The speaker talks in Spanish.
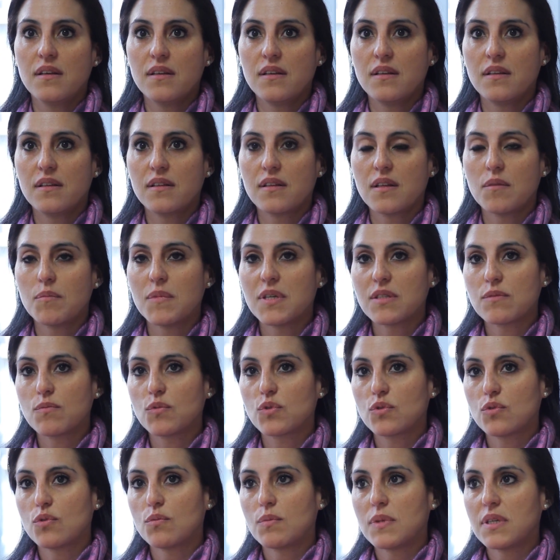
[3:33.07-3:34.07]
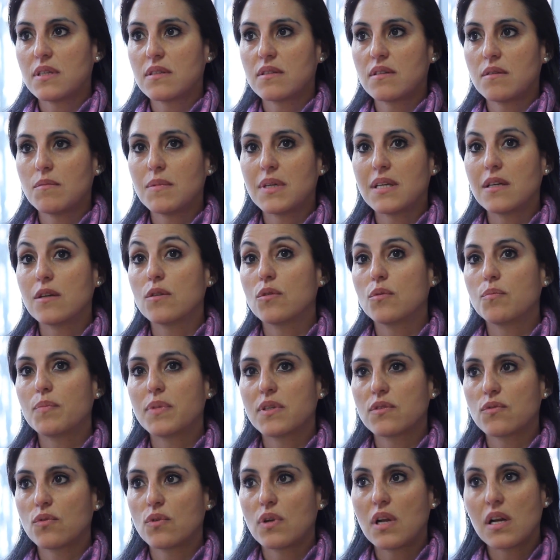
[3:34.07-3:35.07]
y, temas mucho más de manejo
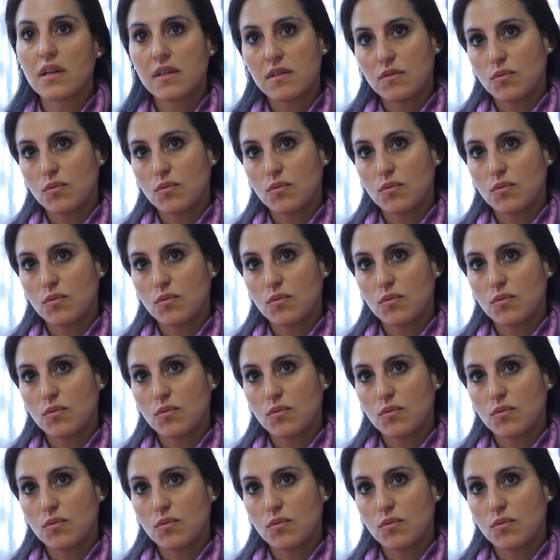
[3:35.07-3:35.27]
personal,